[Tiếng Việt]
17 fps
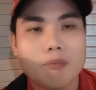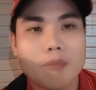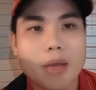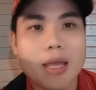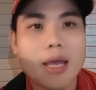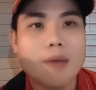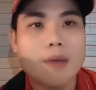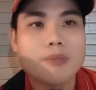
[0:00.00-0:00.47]

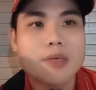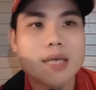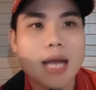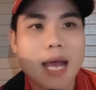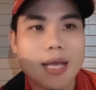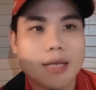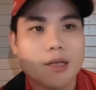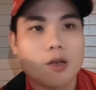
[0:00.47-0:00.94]
mấy hẩm
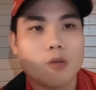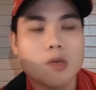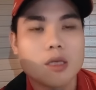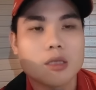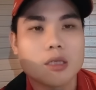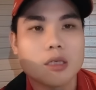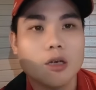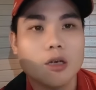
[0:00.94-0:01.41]
rài cũng
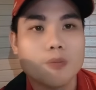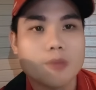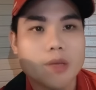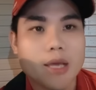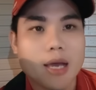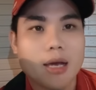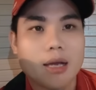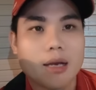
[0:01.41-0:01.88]
như từ lúc
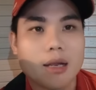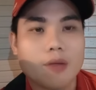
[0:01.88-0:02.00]
giờ